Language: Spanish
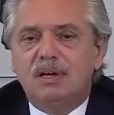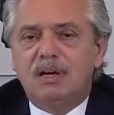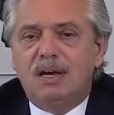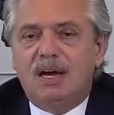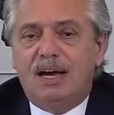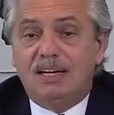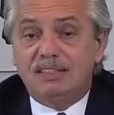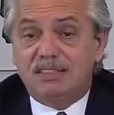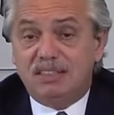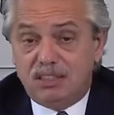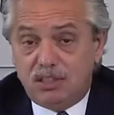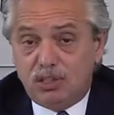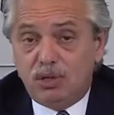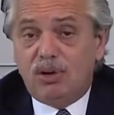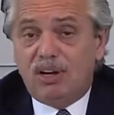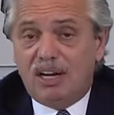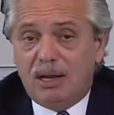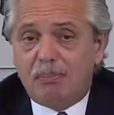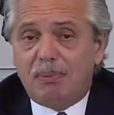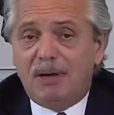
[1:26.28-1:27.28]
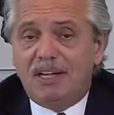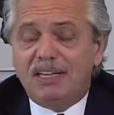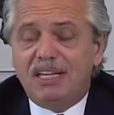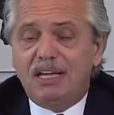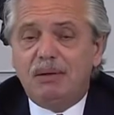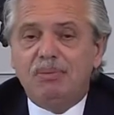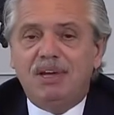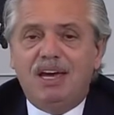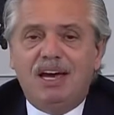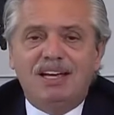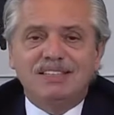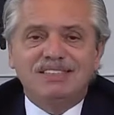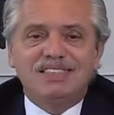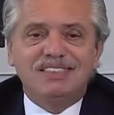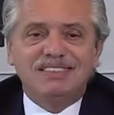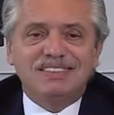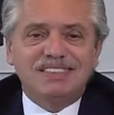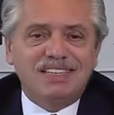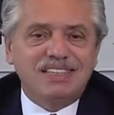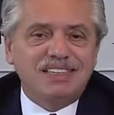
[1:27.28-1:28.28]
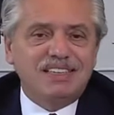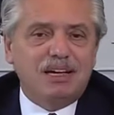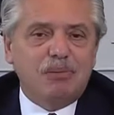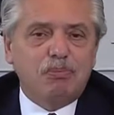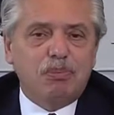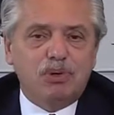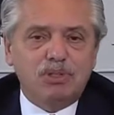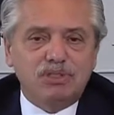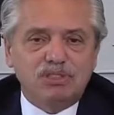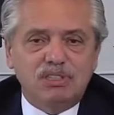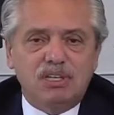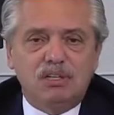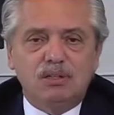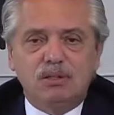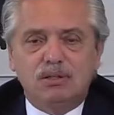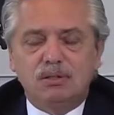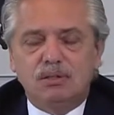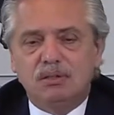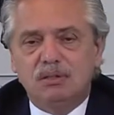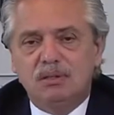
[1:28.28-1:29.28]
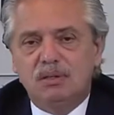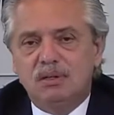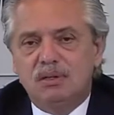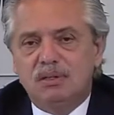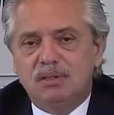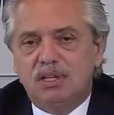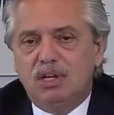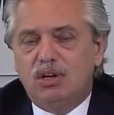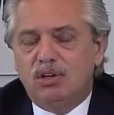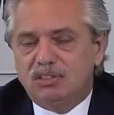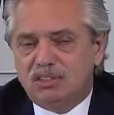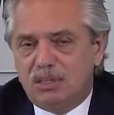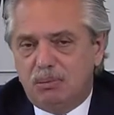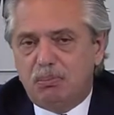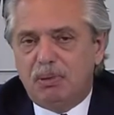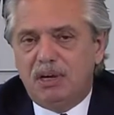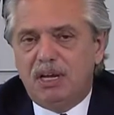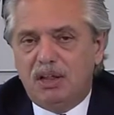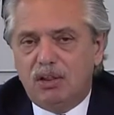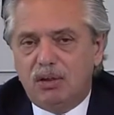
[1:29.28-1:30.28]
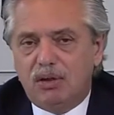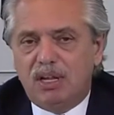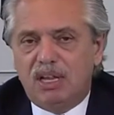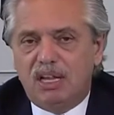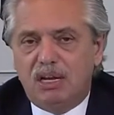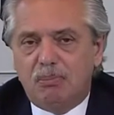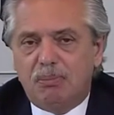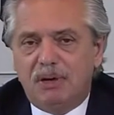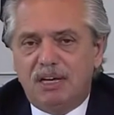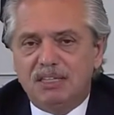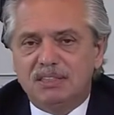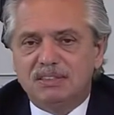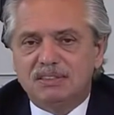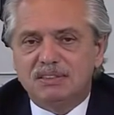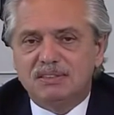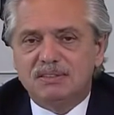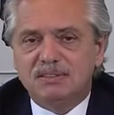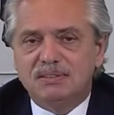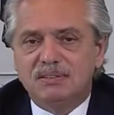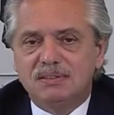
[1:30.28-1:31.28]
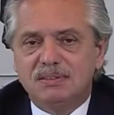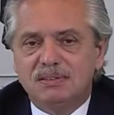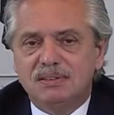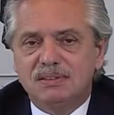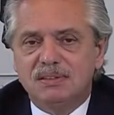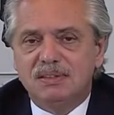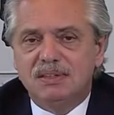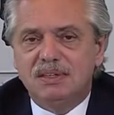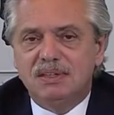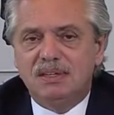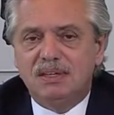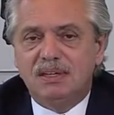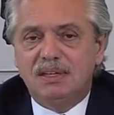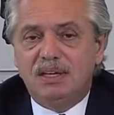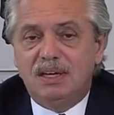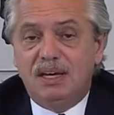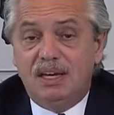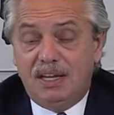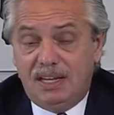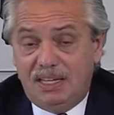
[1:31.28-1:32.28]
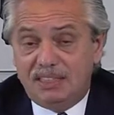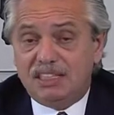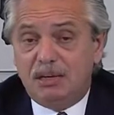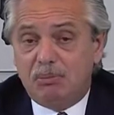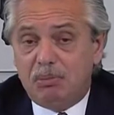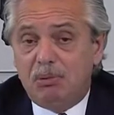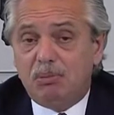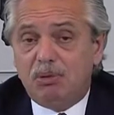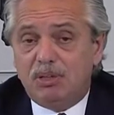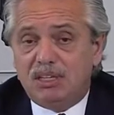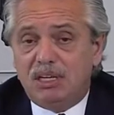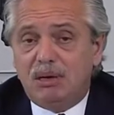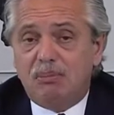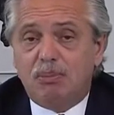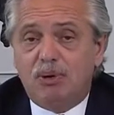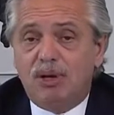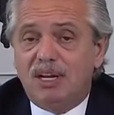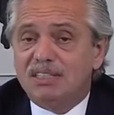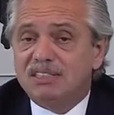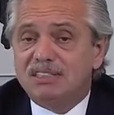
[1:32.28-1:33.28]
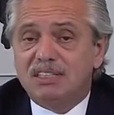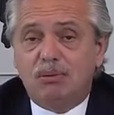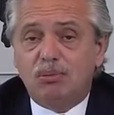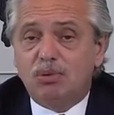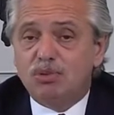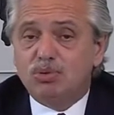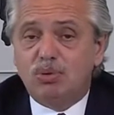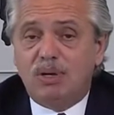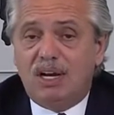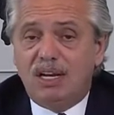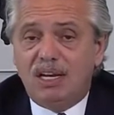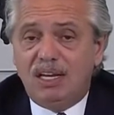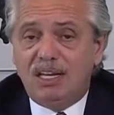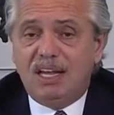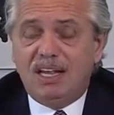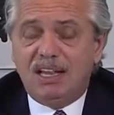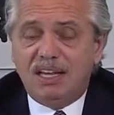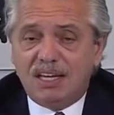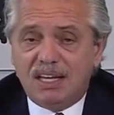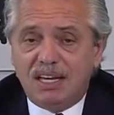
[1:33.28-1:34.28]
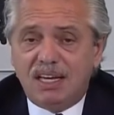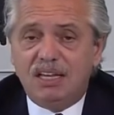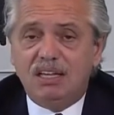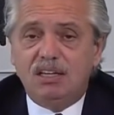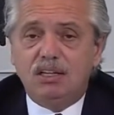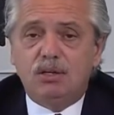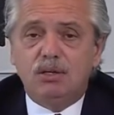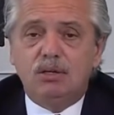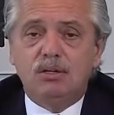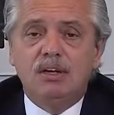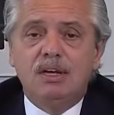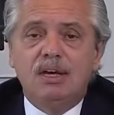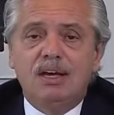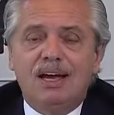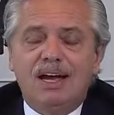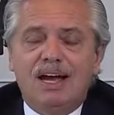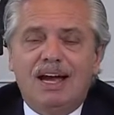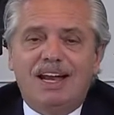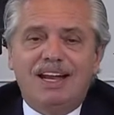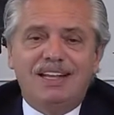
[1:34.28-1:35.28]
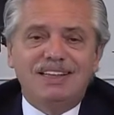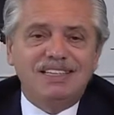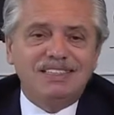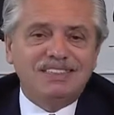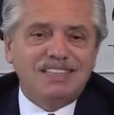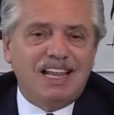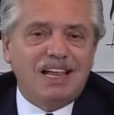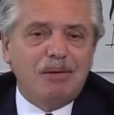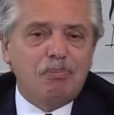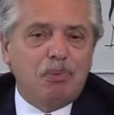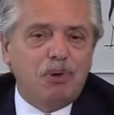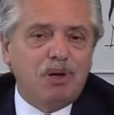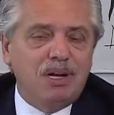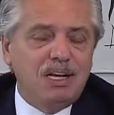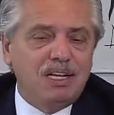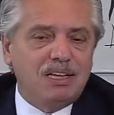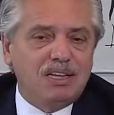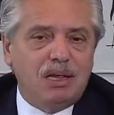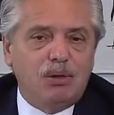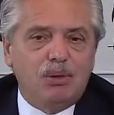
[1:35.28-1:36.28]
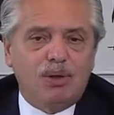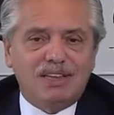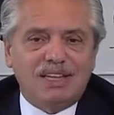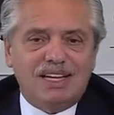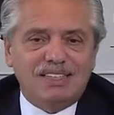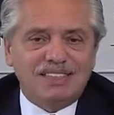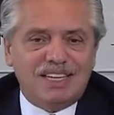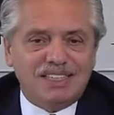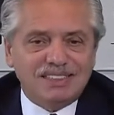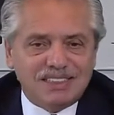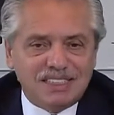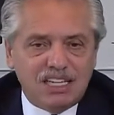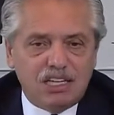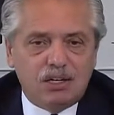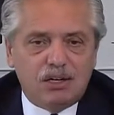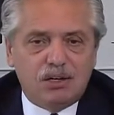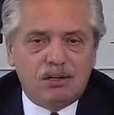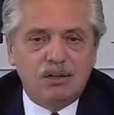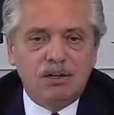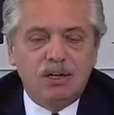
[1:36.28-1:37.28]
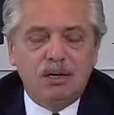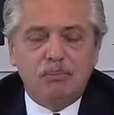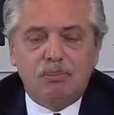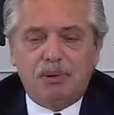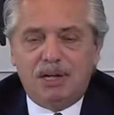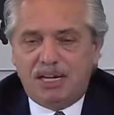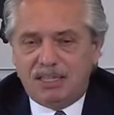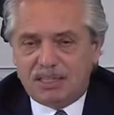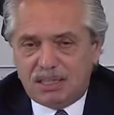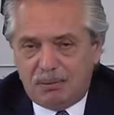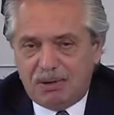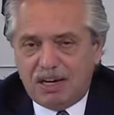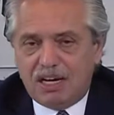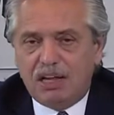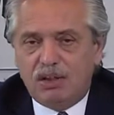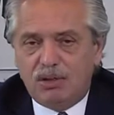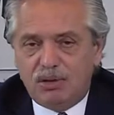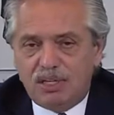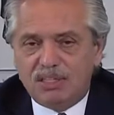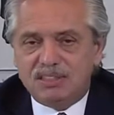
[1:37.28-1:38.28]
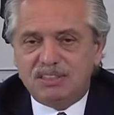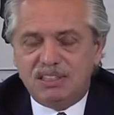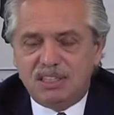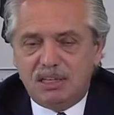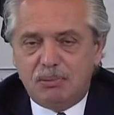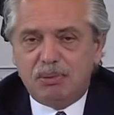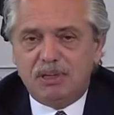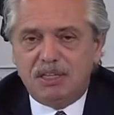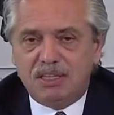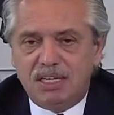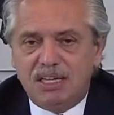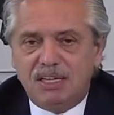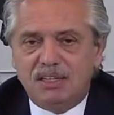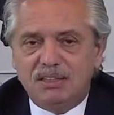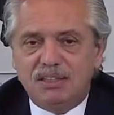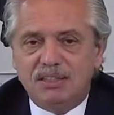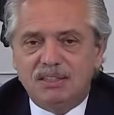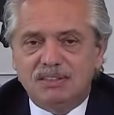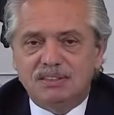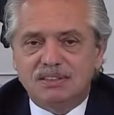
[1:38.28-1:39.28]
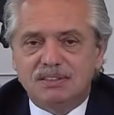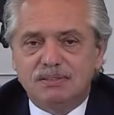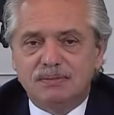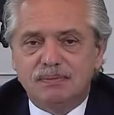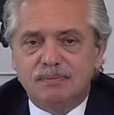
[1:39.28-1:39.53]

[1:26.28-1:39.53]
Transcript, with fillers: asistió en la pandemia a 60% de los empleadores del país. En ese mismo tiempo lanzamos una línea de crédito garantizada por el Estado a tasa cero para trabajadores independientes.